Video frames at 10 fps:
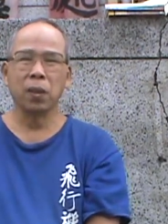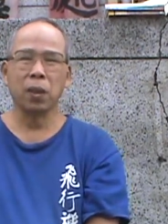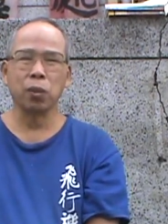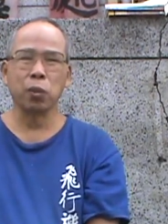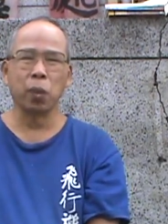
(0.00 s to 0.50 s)

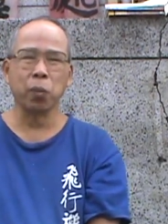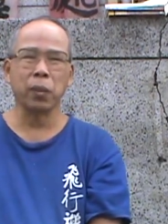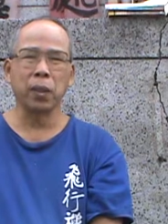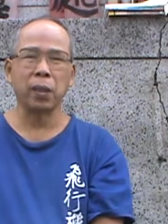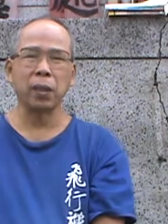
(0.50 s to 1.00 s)
啊，全
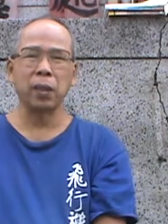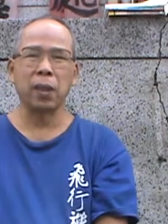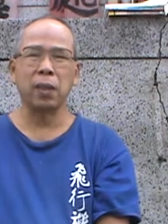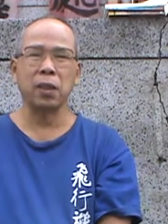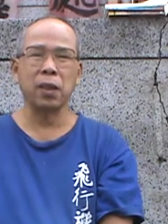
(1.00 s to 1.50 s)
部的人
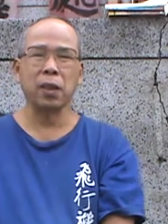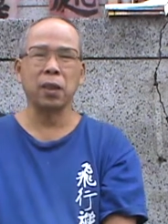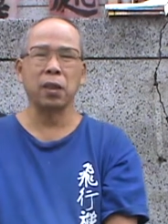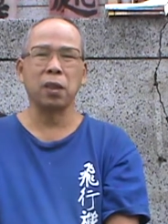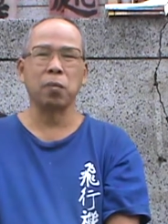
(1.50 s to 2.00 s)
男人在
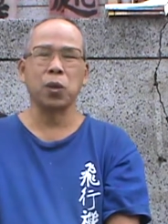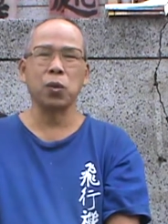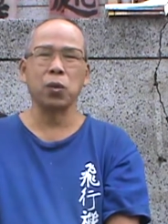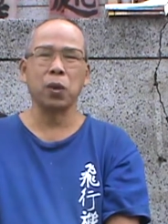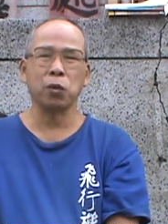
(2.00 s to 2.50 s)
客厅里面
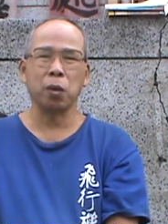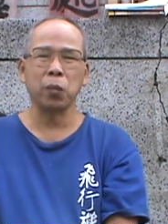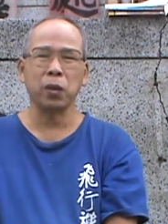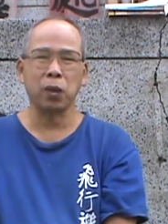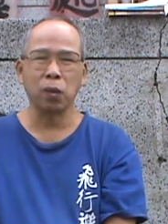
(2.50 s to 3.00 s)
聚会，全
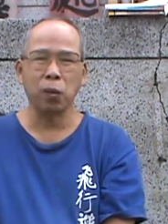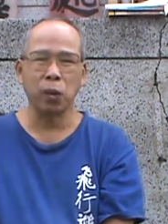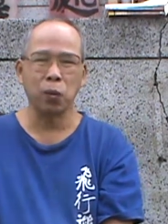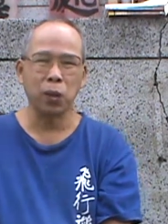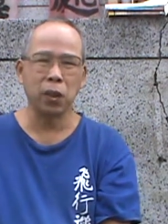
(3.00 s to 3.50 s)
部的人
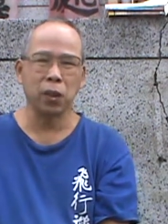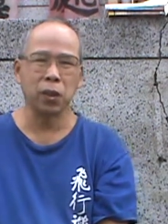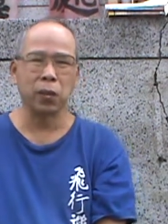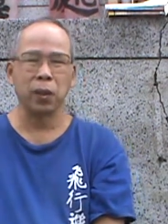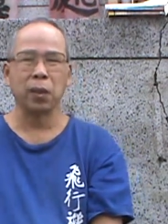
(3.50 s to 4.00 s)
欢呼喝
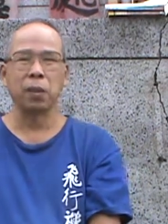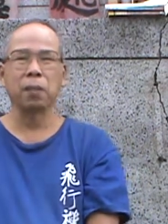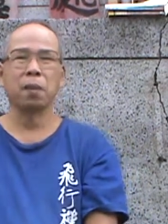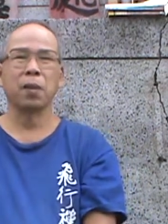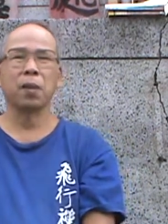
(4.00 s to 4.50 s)
酒，然后，
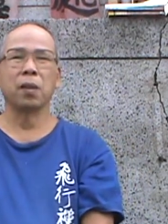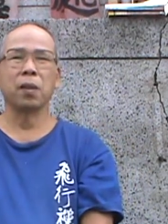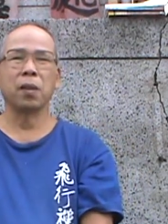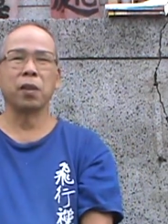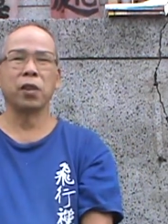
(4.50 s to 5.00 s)

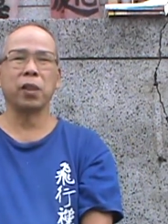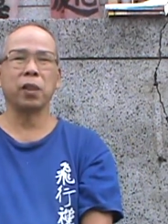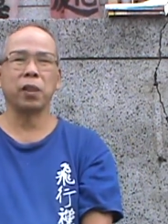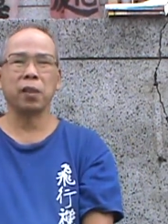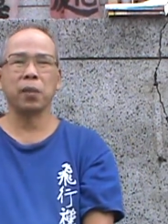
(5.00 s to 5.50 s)
呃，庆
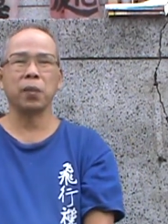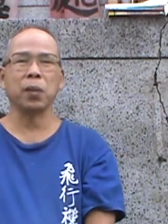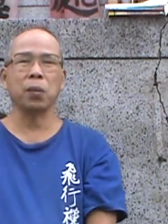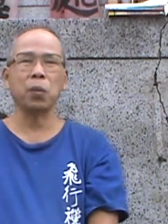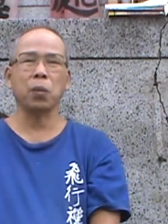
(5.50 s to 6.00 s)
贺，因
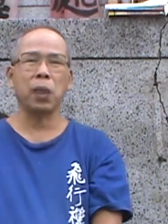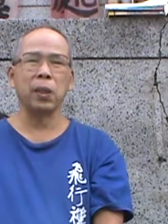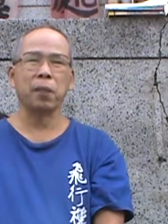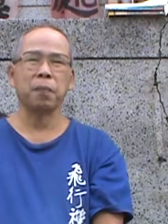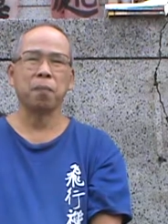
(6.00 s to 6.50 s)
为过
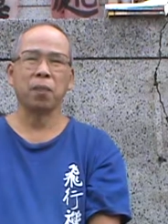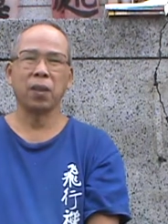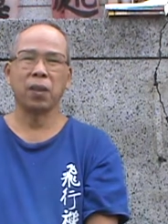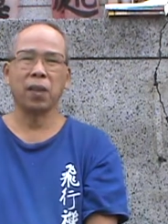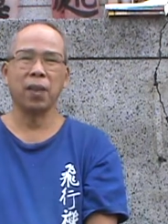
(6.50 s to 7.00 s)
关了，
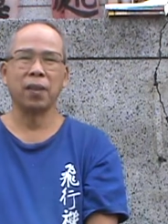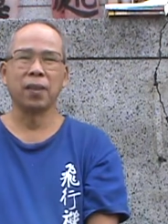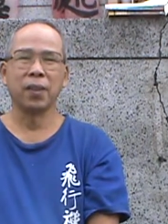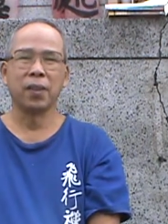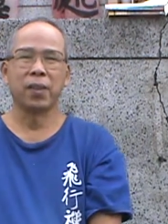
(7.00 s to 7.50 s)
啊，
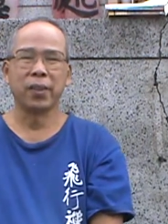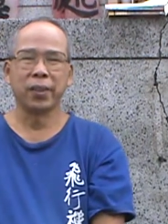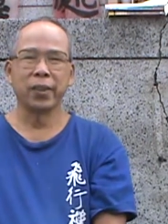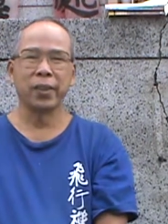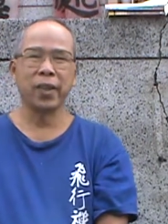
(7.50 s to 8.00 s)

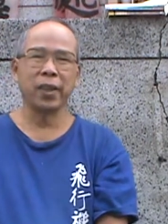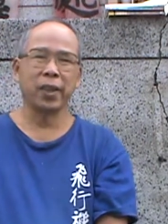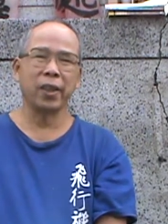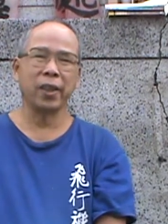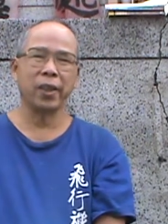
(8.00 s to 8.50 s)
那
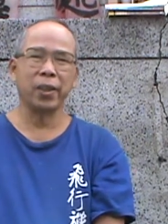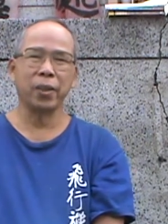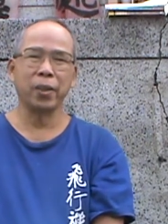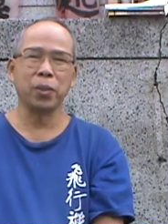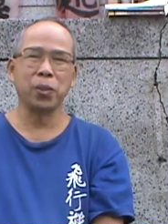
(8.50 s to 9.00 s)

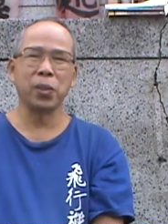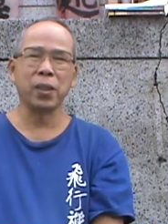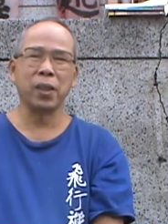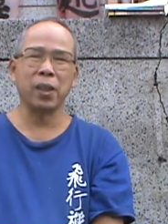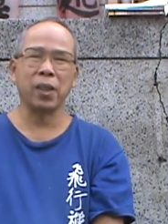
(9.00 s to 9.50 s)
个诸如
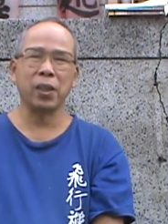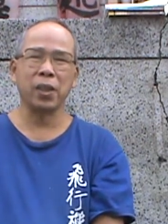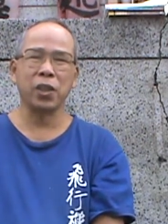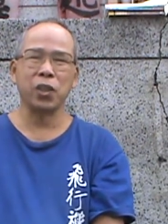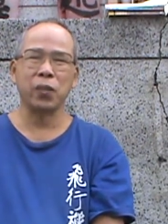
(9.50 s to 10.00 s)
此类的一
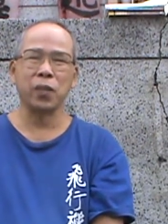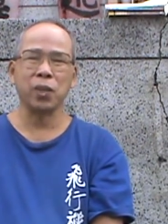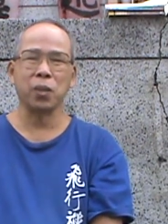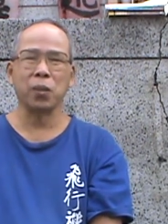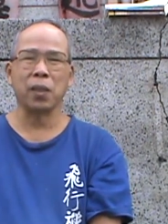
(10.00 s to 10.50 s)
些奇风
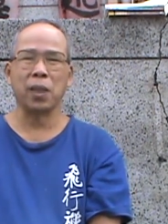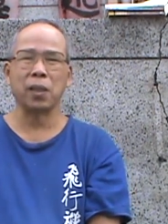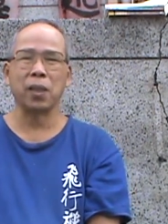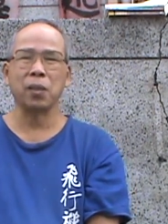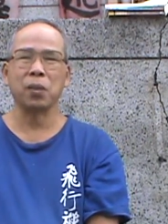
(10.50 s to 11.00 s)
异俗，
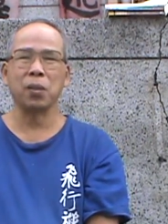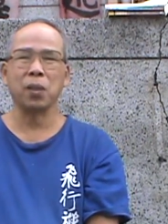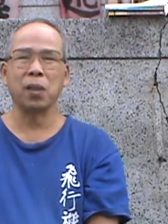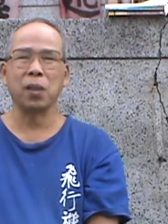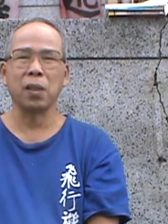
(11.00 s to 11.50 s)
看起来都觉
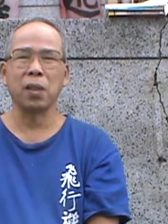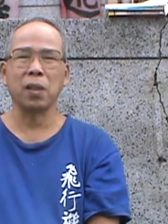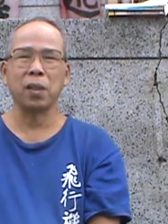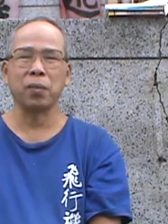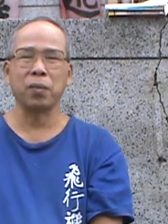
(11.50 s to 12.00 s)
得
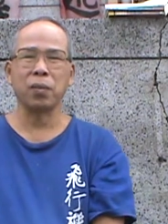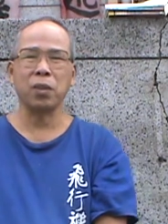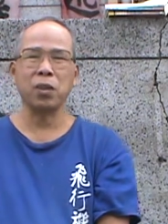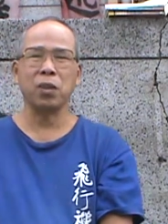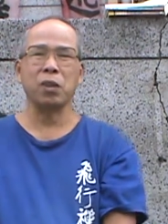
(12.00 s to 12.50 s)
呃
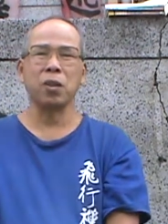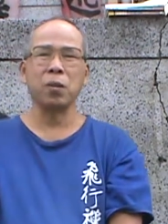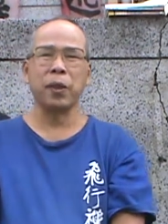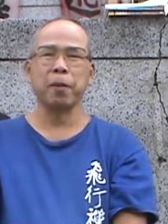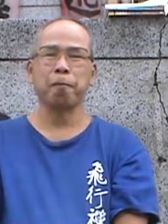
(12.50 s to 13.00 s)
津津有
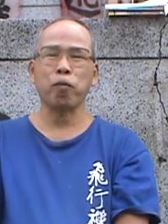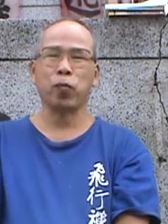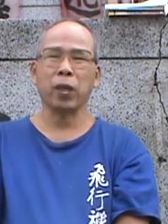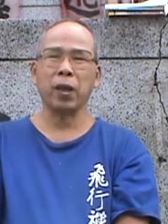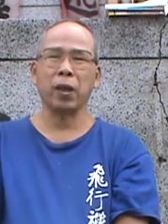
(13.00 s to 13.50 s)
味，
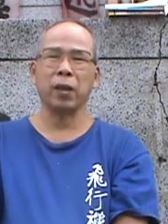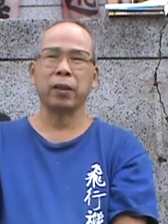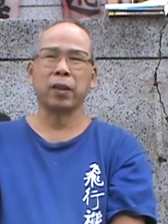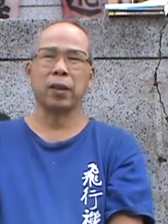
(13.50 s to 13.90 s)
啊，